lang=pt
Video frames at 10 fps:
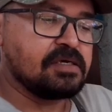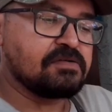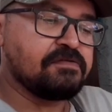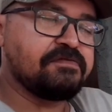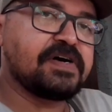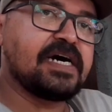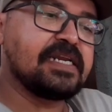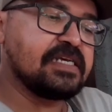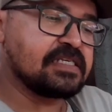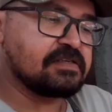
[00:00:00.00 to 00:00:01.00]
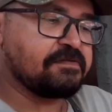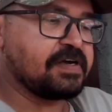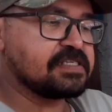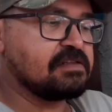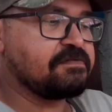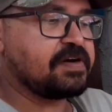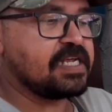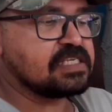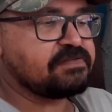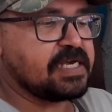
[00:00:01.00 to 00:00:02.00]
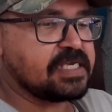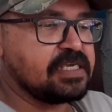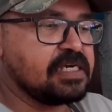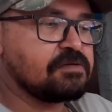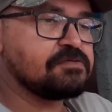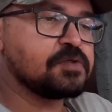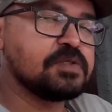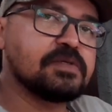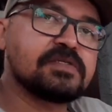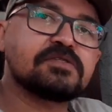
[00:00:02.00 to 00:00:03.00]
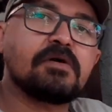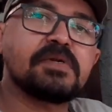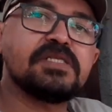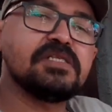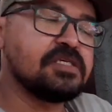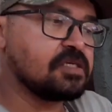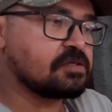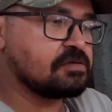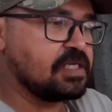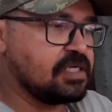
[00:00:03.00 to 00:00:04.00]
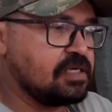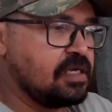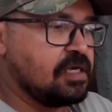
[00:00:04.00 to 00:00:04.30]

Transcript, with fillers: com várias, fazendo várias faquinhas com sobra de disco, né?